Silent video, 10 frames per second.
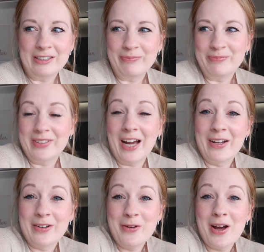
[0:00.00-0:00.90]
ähm, ja,
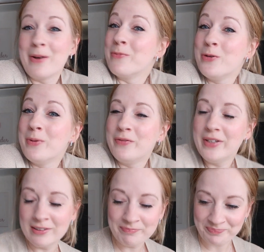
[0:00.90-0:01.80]
am
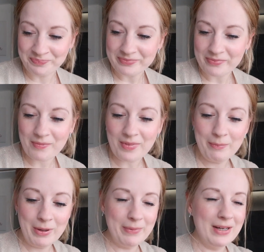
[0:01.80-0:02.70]
Überwiegen.
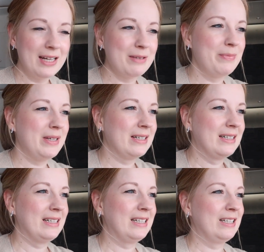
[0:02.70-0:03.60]
Mein Mann hat
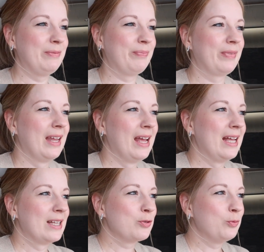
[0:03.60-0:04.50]
mir ähm,
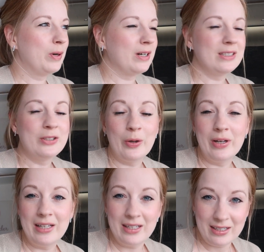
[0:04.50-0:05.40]
super
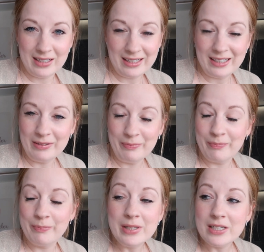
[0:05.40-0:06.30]
tolle
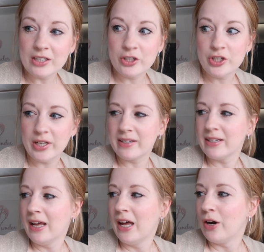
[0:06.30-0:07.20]
ähm, Bilder
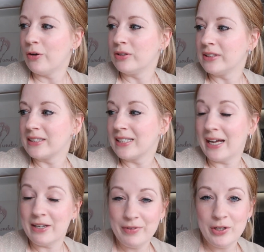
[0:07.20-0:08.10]
geschickt und
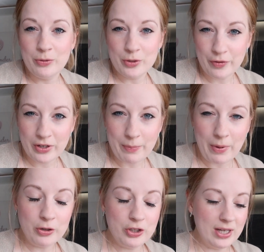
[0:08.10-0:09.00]
kleine Videos von der
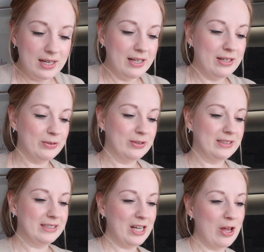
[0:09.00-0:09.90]
Baustelle.
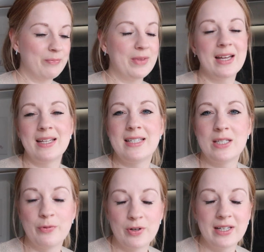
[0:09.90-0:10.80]
Und da geht es
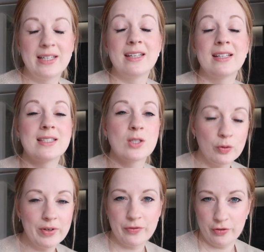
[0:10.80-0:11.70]
jetzt wirklich
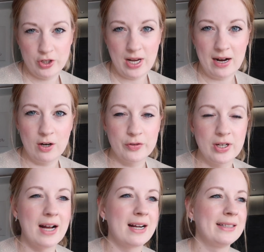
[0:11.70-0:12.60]
sowas von Schlag auf
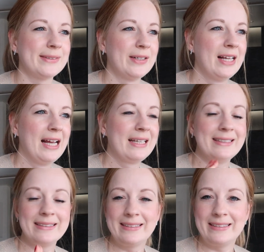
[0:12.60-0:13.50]
Schlag. Also
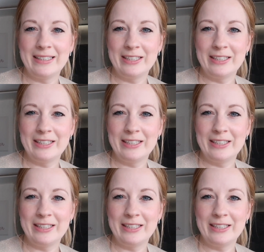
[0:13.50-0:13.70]
das